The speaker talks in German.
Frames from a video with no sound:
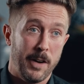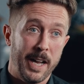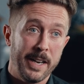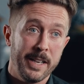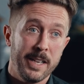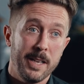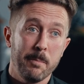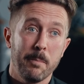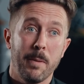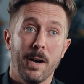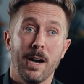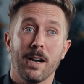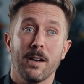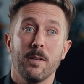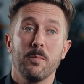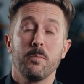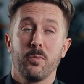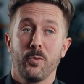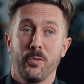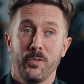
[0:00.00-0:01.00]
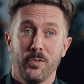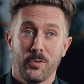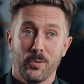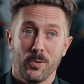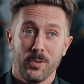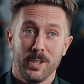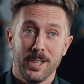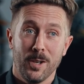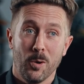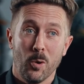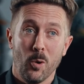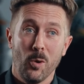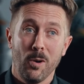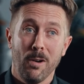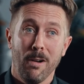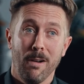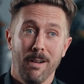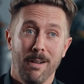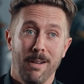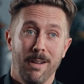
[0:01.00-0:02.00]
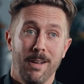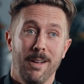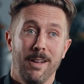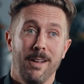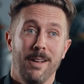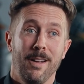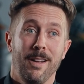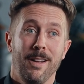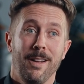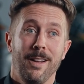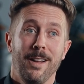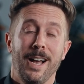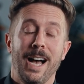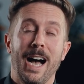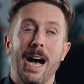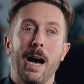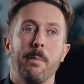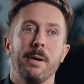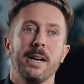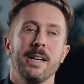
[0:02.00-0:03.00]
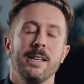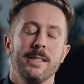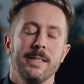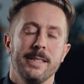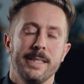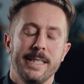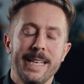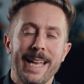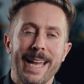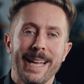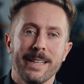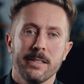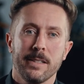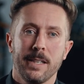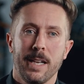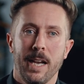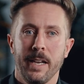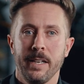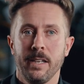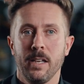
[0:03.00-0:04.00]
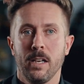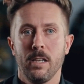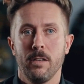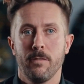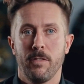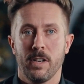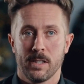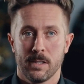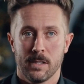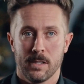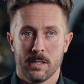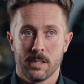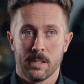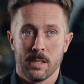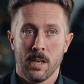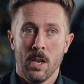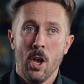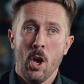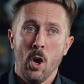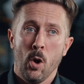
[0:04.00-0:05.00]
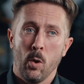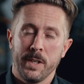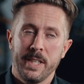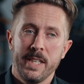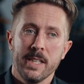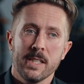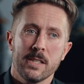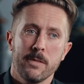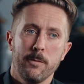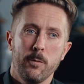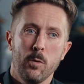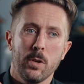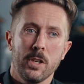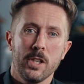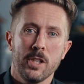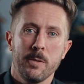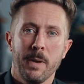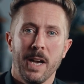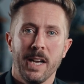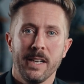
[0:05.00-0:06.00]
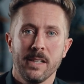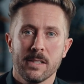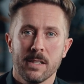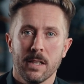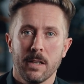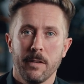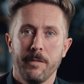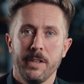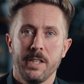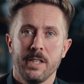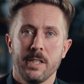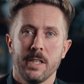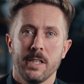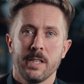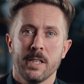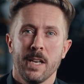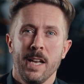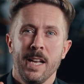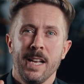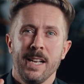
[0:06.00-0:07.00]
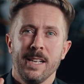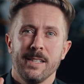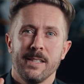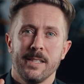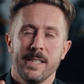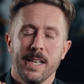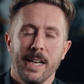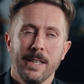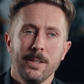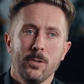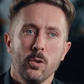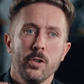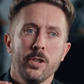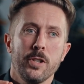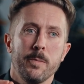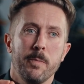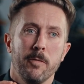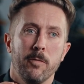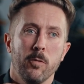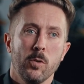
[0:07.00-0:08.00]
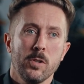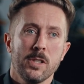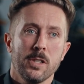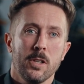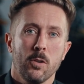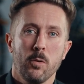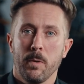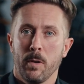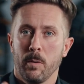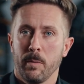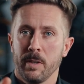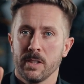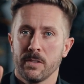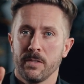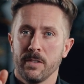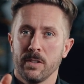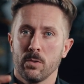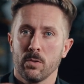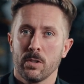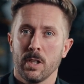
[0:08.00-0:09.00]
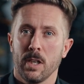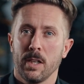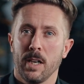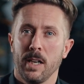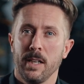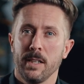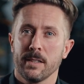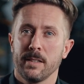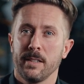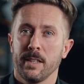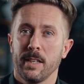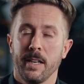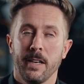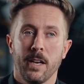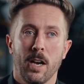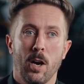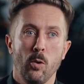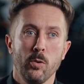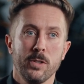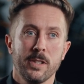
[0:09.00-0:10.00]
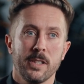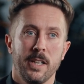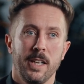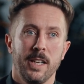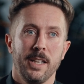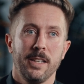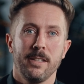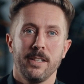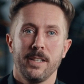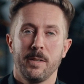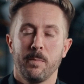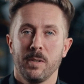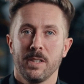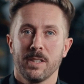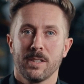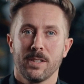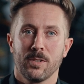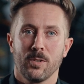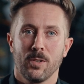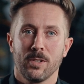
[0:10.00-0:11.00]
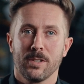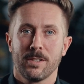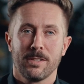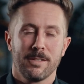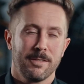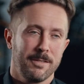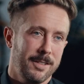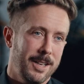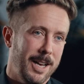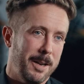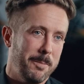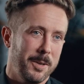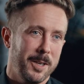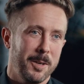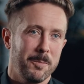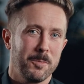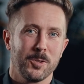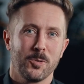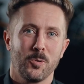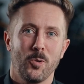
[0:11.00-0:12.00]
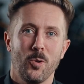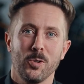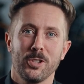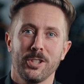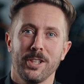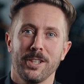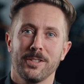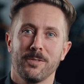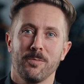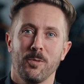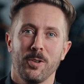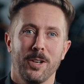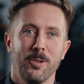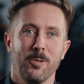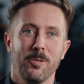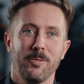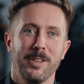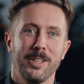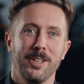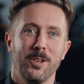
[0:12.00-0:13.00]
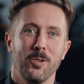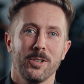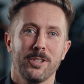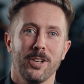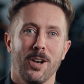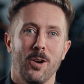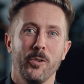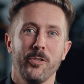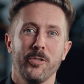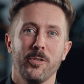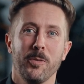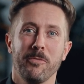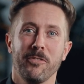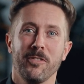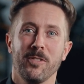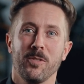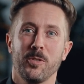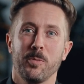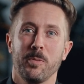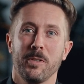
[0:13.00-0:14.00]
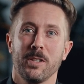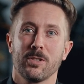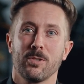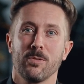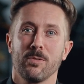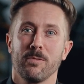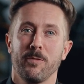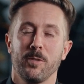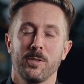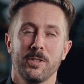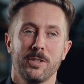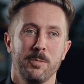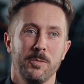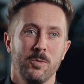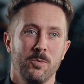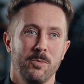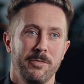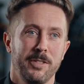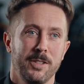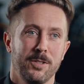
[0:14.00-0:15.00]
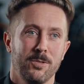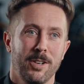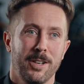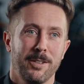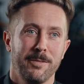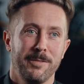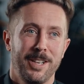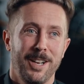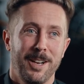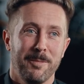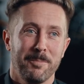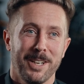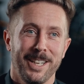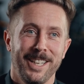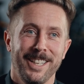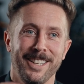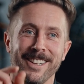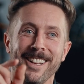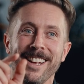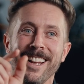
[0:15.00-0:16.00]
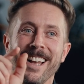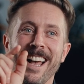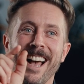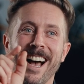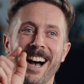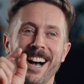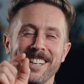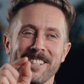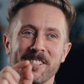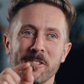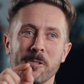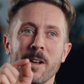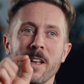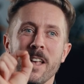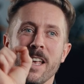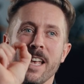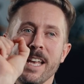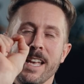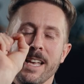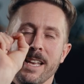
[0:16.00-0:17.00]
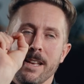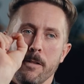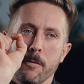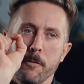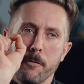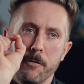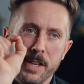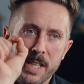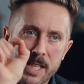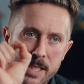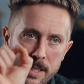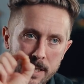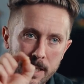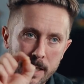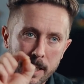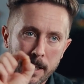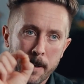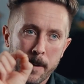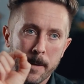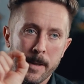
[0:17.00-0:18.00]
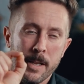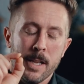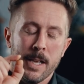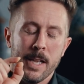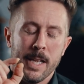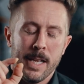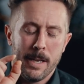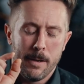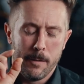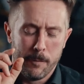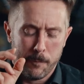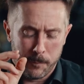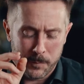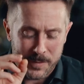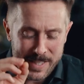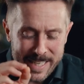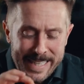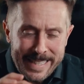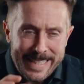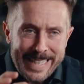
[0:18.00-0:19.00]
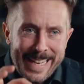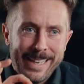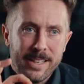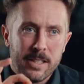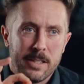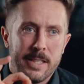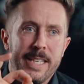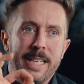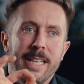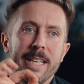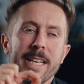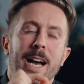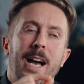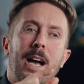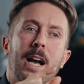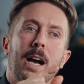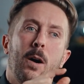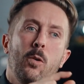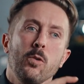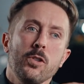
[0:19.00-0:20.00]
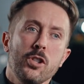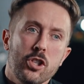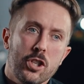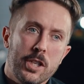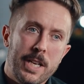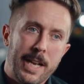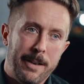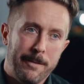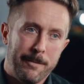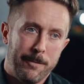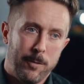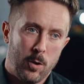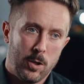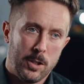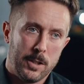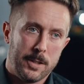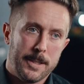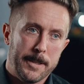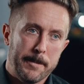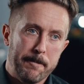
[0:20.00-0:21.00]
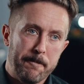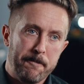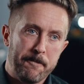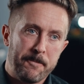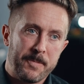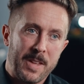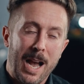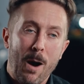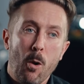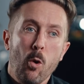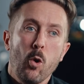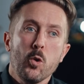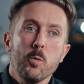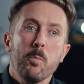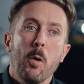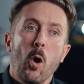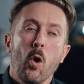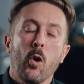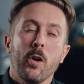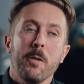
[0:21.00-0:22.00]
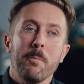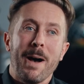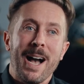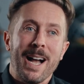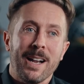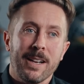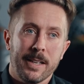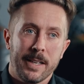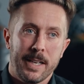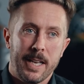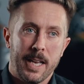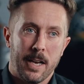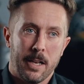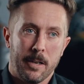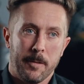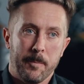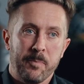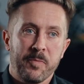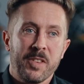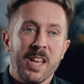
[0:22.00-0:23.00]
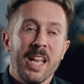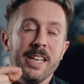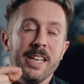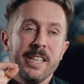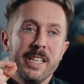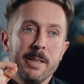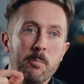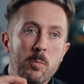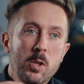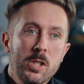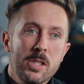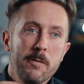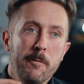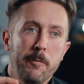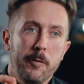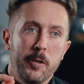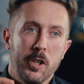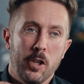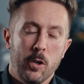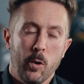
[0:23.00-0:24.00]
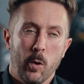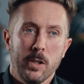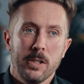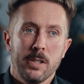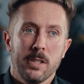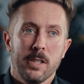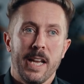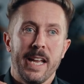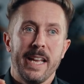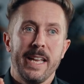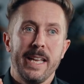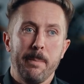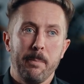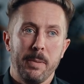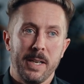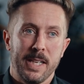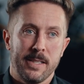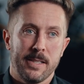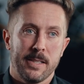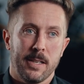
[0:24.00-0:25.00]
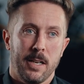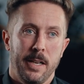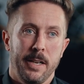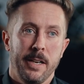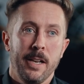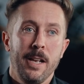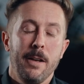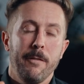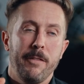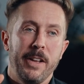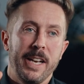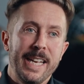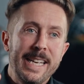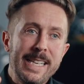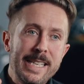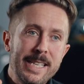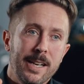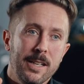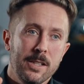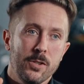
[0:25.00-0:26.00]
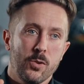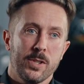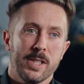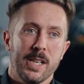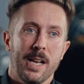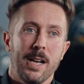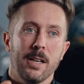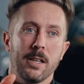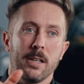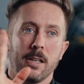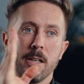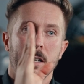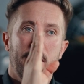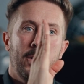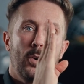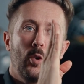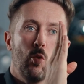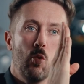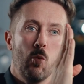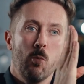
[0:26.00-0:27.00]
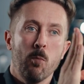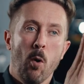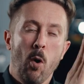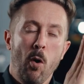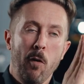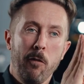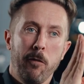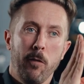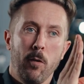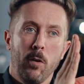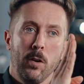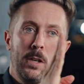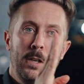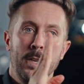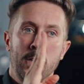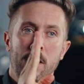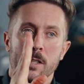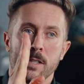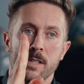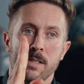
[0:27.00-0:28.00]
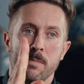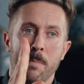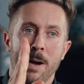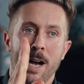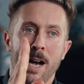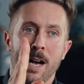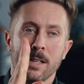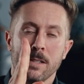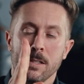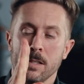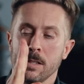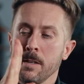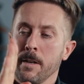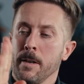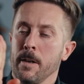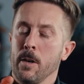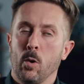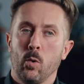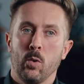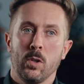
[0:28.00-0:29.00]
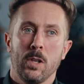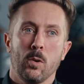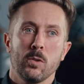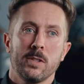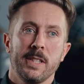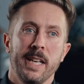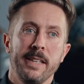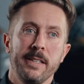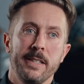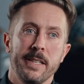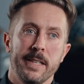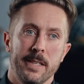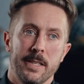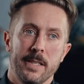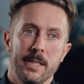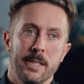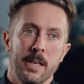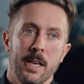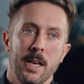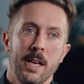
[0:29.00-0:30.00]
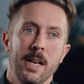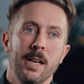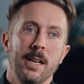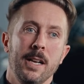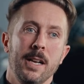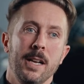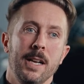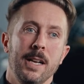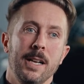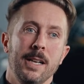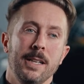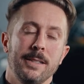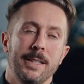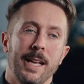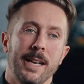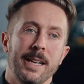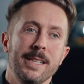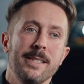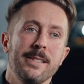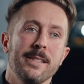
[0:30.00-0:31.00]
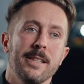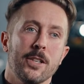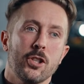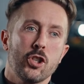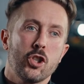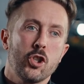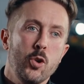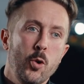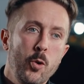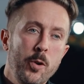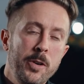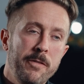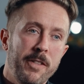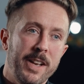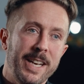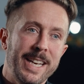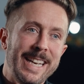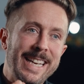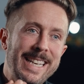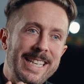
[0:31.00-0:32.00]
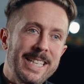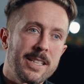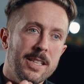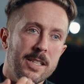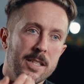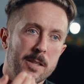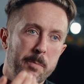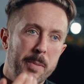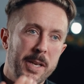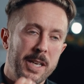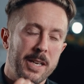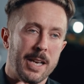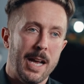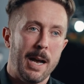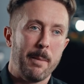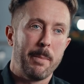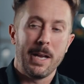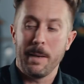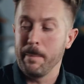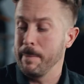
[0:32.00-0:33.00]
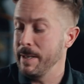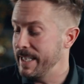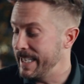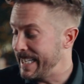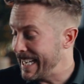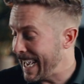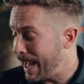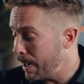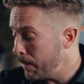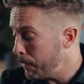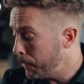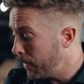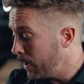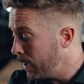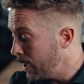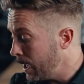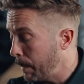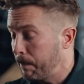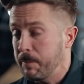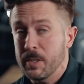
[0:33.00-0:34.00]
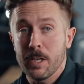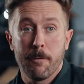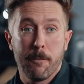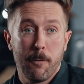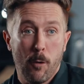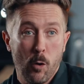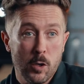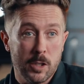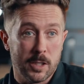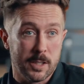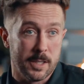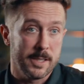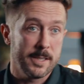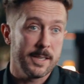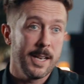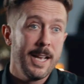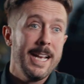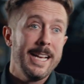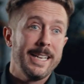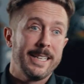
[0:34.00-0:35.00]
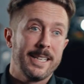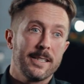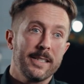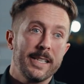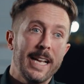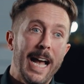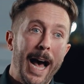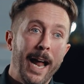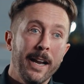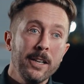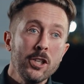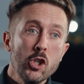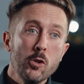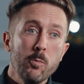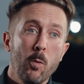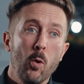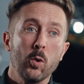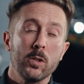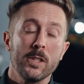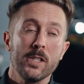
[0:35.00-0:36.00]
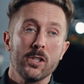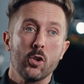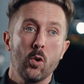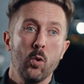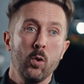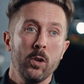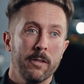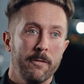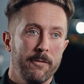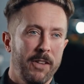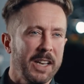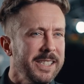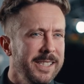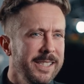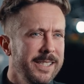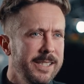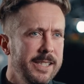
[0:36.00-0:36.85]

wahrnehmbare Positionierung, aber die hätte keine Relevanz. Und hier ist wirklich mir eine Sache wichtig. Seid euch bewusst darüber. Übrigens finde ich total geil, dass hier keiner rausgeht. Ich bin das ja sonst, hat man ja immer so Coachings, wo dann irgendwann die Leute raushüpfen und ich bin ja schon 40 Minuten viel zu lang wieder am Reden. Also wichtig, die Dinge, die ihr herausstellen wollt, auch über euren Markenkern, die müssen für die Leute erheblich sein. Wenn ich also sage, humorvoll, smart und authentisch, dann ist das schön, wenn ich das bin. Aber im Idealfall habt ihr Folgendes, dass der Anspruch des Kunden, was